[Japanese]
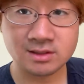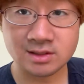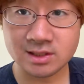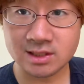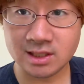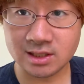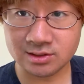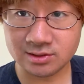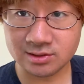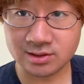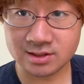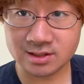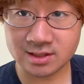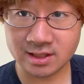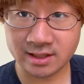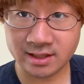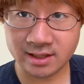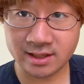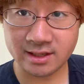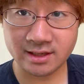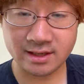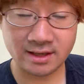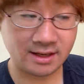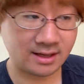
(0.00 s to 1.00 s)
弱ですか
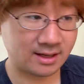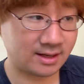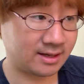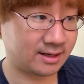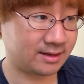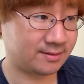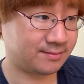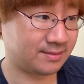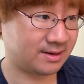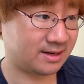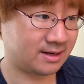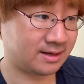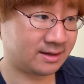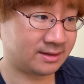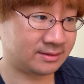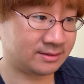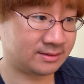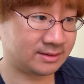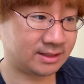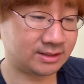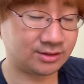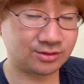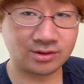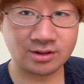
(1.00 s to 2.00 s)
ね。はい。まあ、
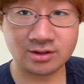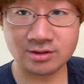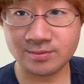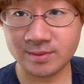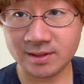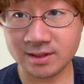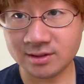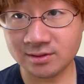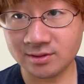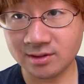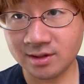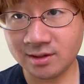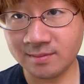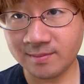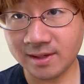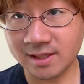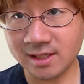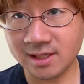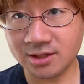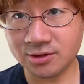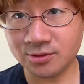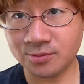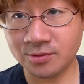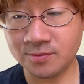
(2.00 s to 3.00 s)
なんとか埋まってくれればい
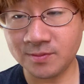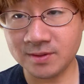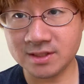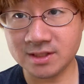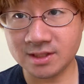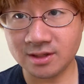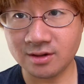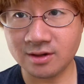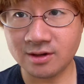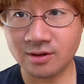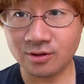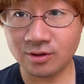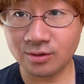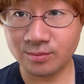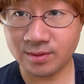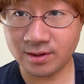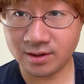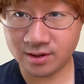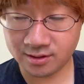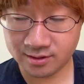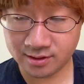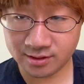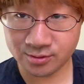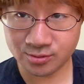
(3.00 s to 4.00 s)
いなと思いますけどね。これ
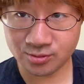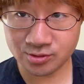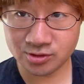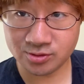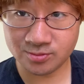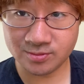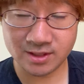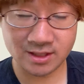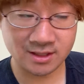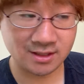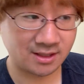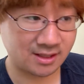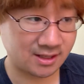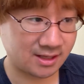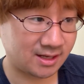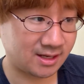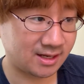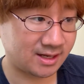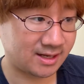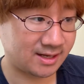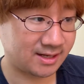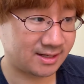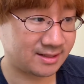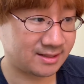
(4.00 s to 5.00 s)
ばっかりはどうしようもないんで、
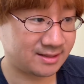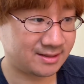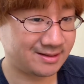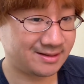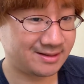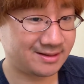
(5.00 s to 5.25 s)
はい。